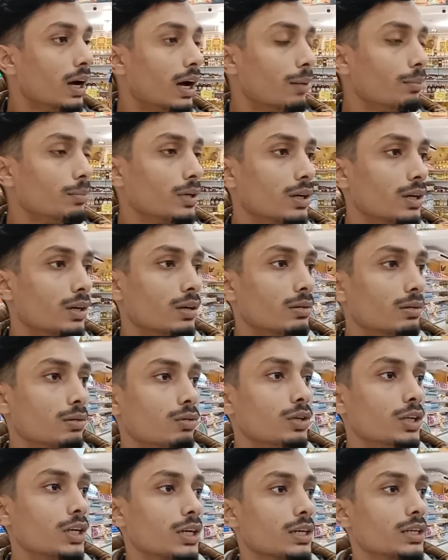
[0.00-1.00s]
আমরা
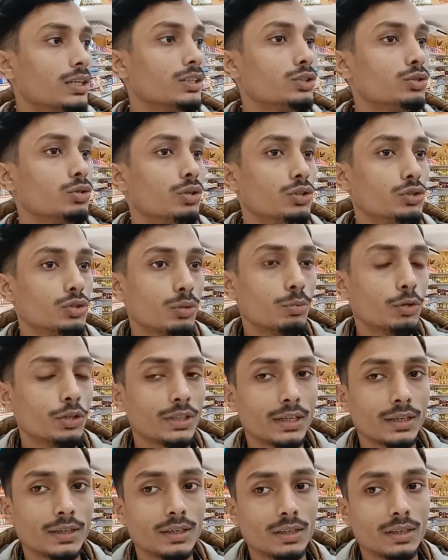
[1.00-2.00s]
অনেকে শর্ট সময়
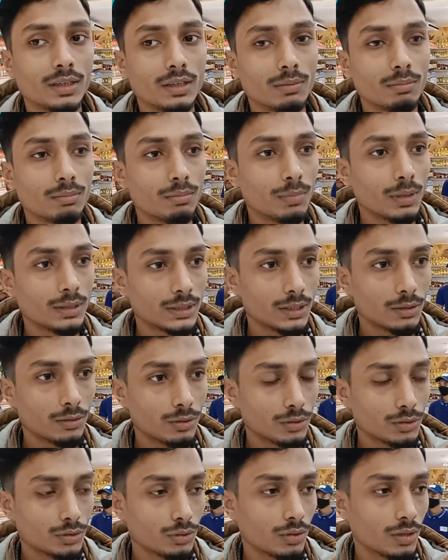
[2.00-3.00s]
থাকে বাজার
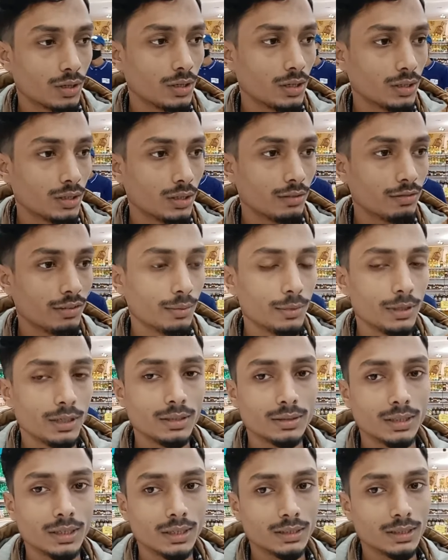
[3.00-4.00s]
খরচ করার লাগে
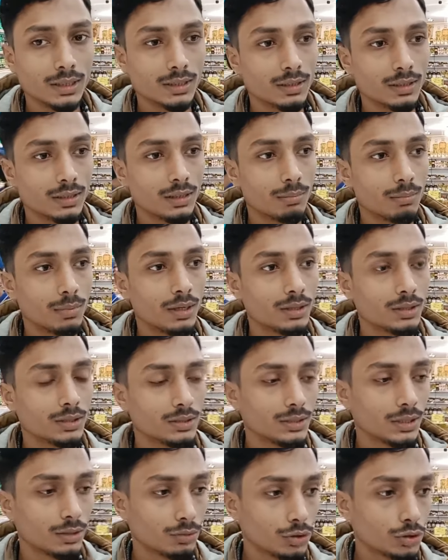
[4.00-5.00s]
ফ্যামিলির তারা থাকে বা
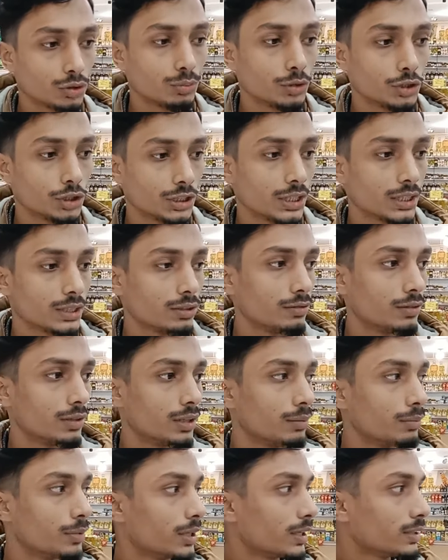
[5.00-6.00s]
যে কোনো সমস্যা থাকতে পারে
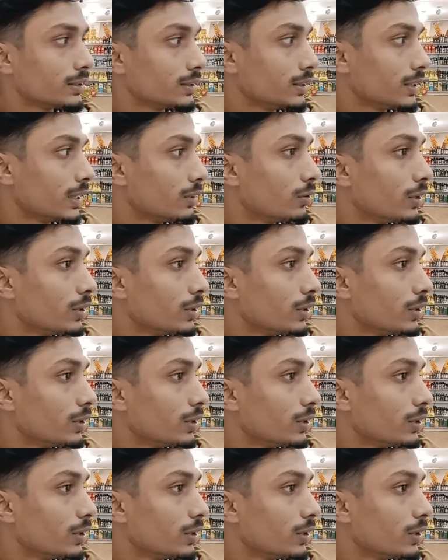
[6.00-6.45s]
আমরা কেন